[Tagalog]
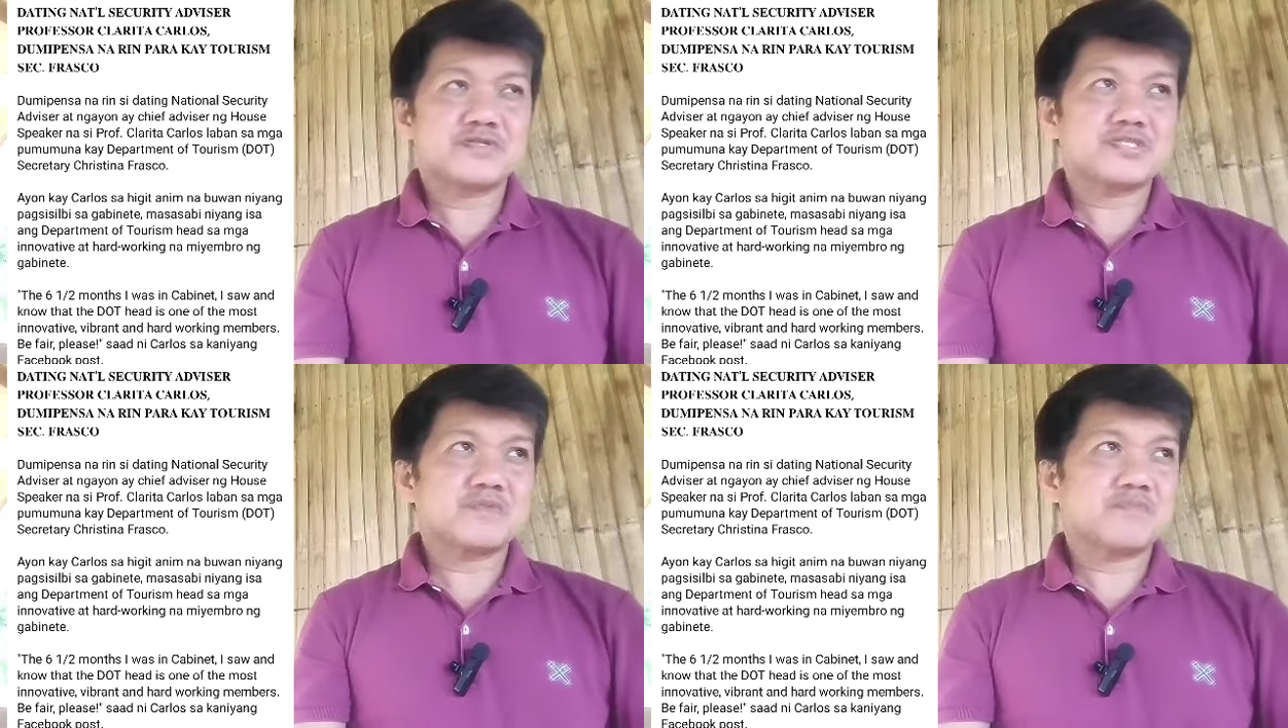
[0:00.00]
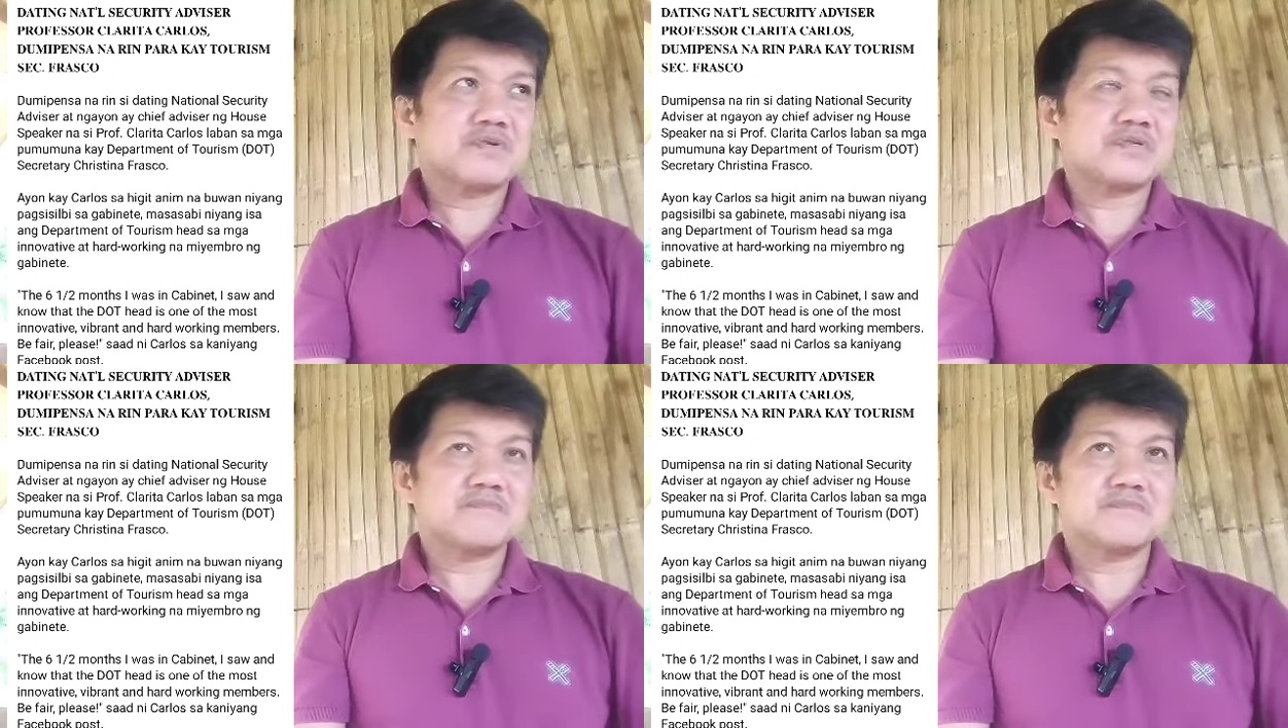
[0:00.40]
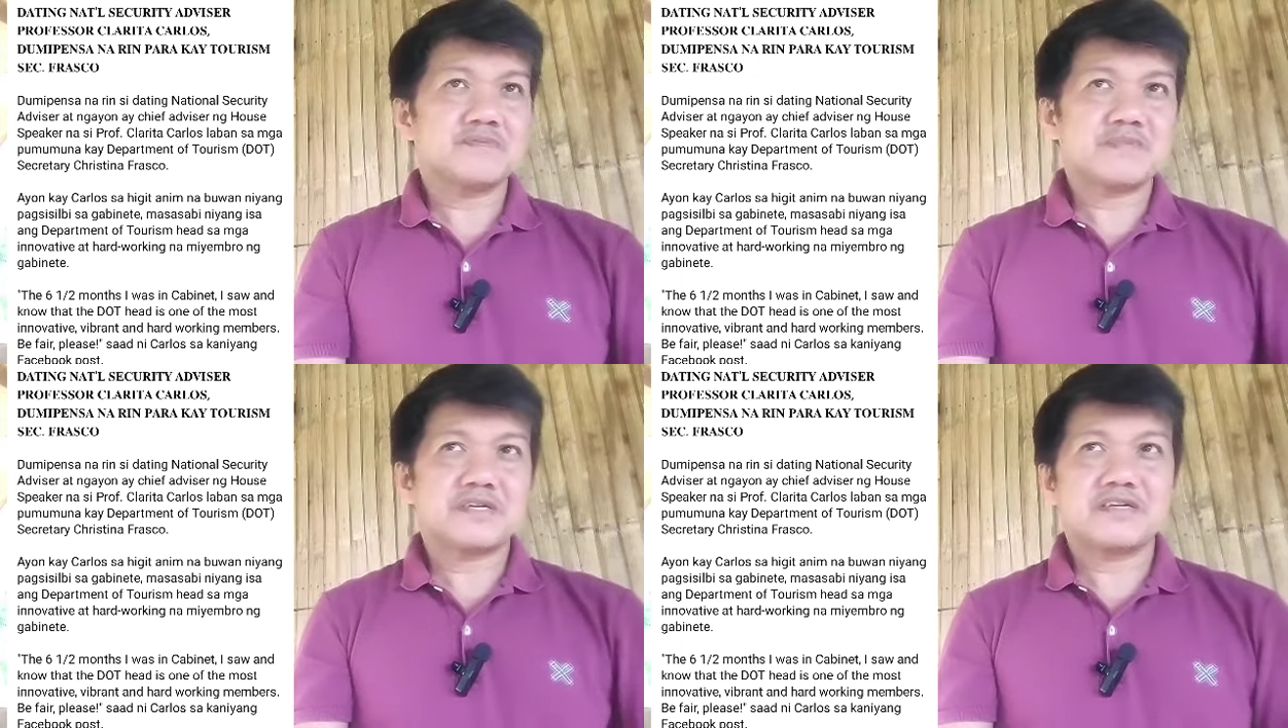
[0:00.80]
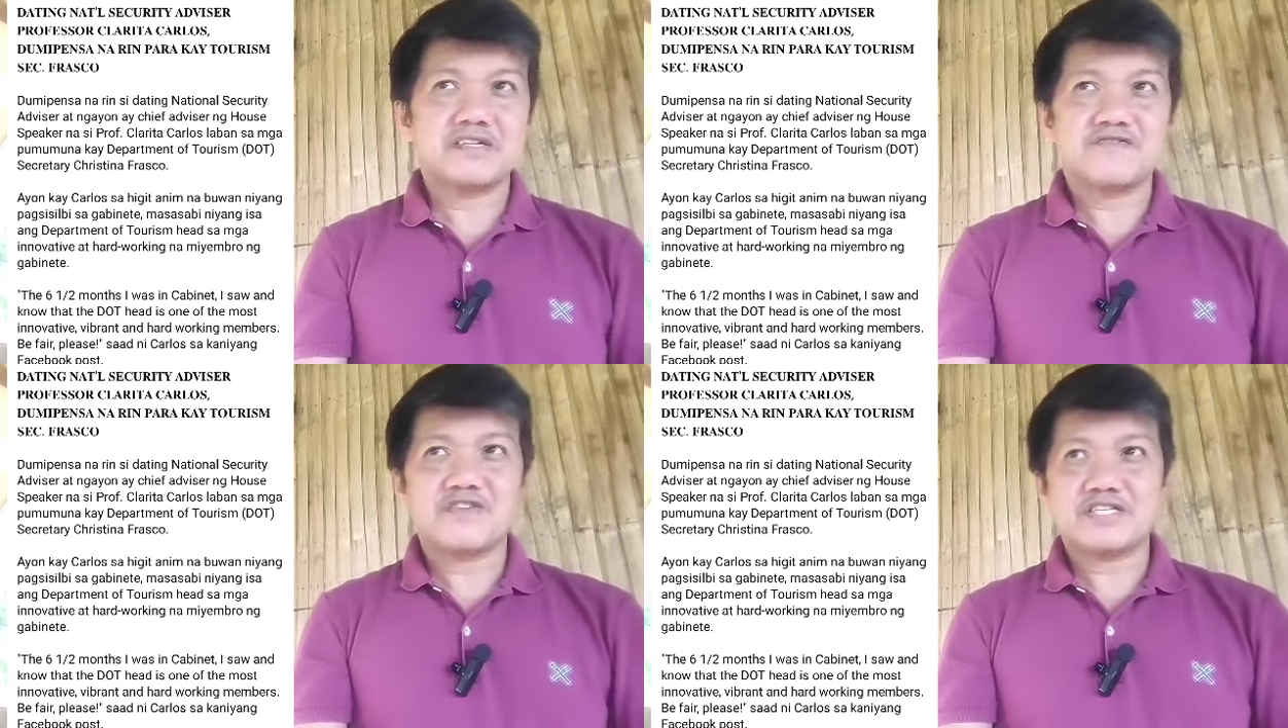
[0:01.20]
Diyos ko po, yung, yung
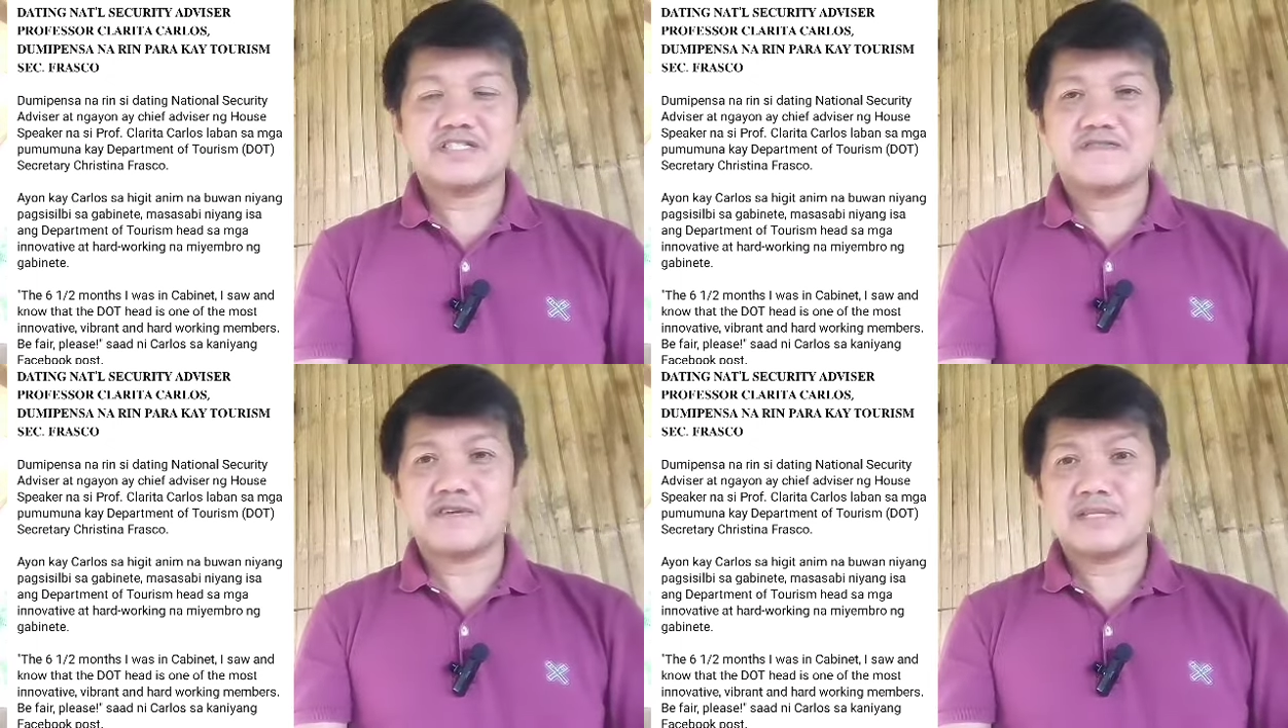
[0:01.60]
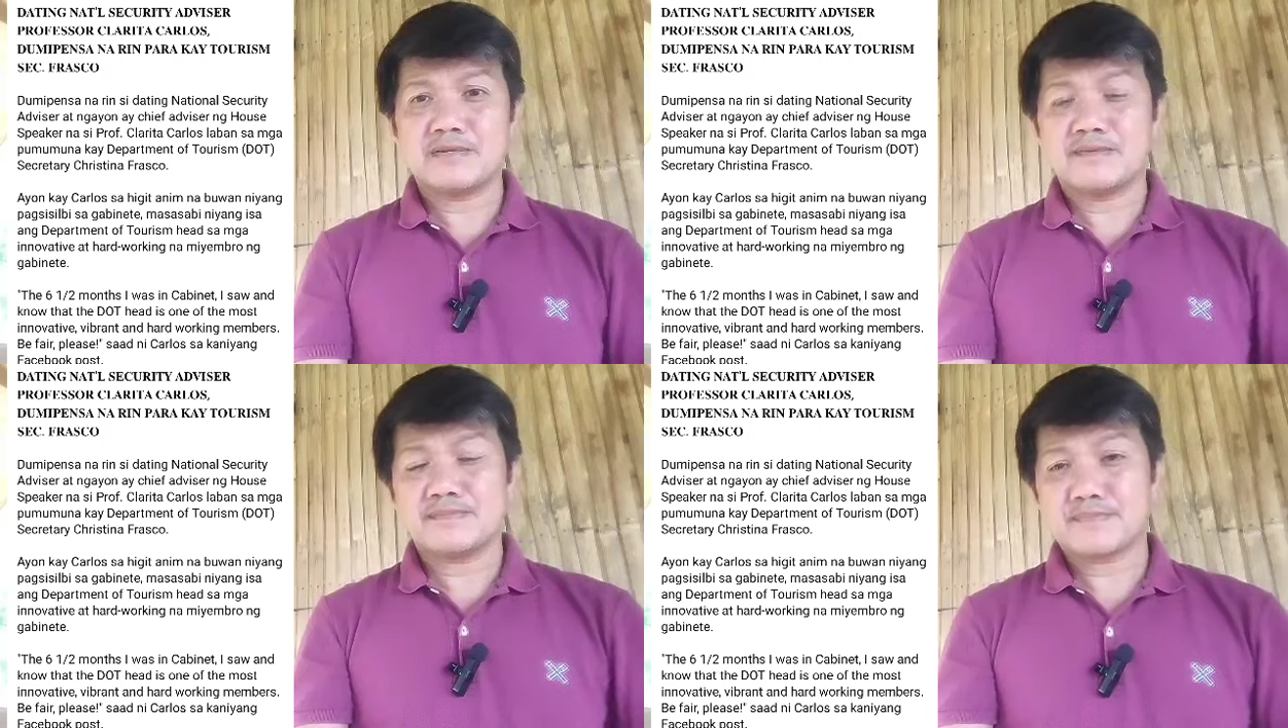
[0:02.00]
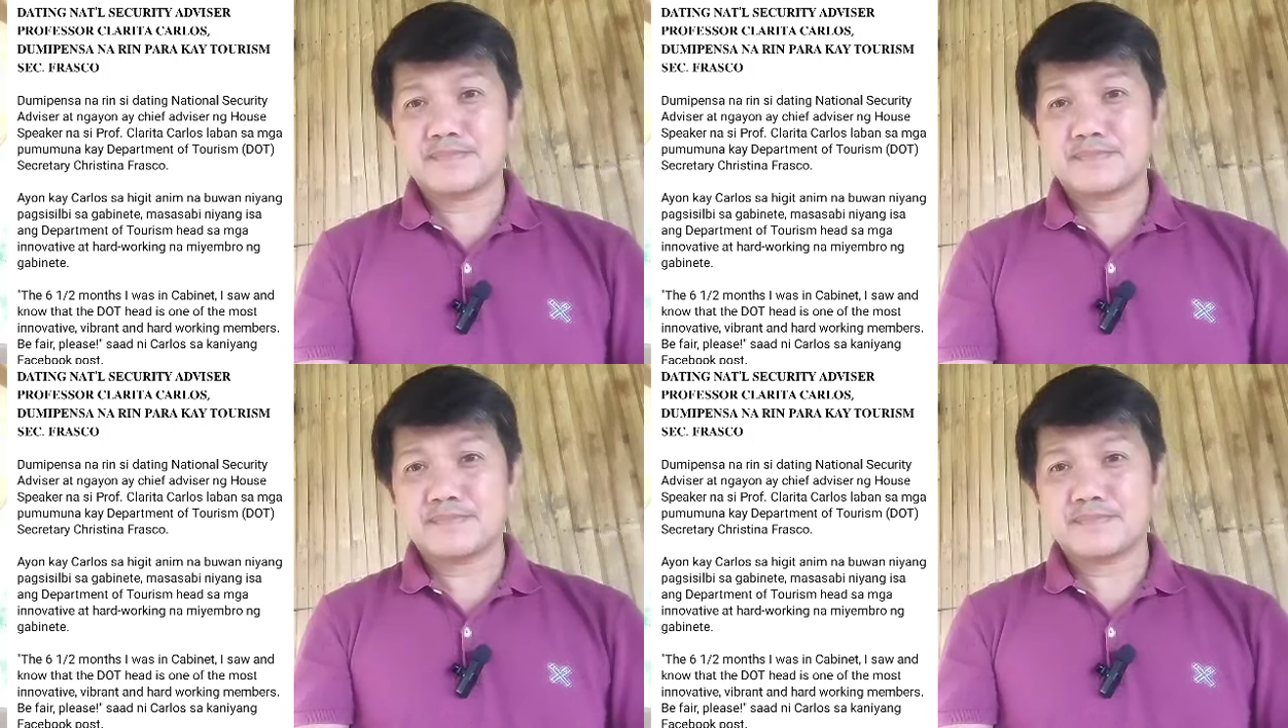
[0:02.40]
pagiging innovative, ano?